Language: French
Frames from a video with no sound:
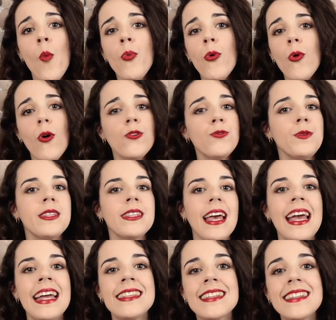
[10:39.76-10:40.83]
pour ensuite
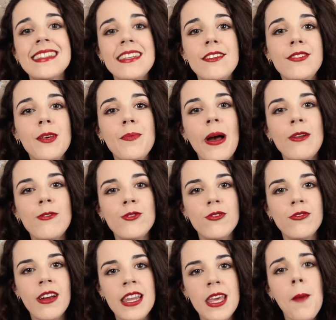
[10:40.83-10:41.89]
être défié par le
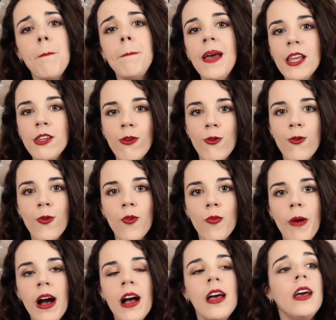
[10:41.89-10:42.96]
chevalier, perdre le
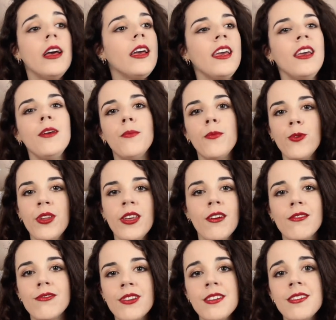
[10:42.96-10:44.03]
combat et mener
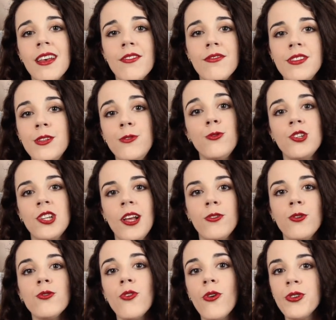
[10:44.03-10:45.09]
enfin sa vie de
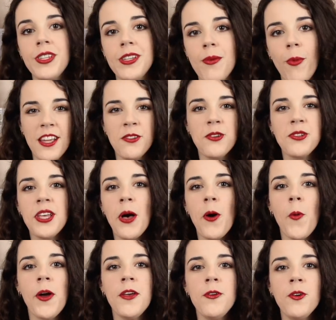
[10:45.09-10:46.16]
château tranquillement dans un
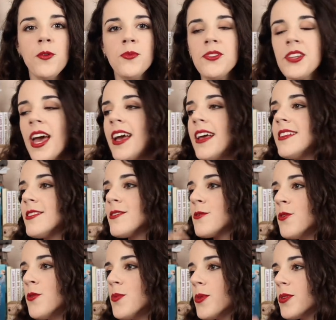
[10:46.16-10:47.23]
royaume très
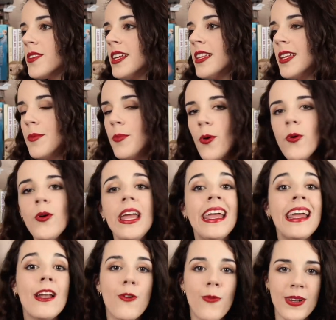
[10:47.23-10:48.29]
sombre, ténébreux
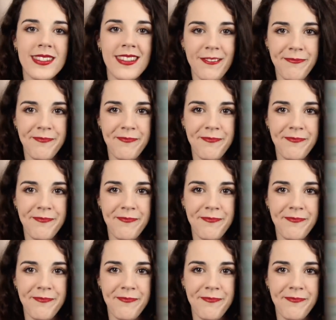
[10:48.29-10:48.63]
et lointain.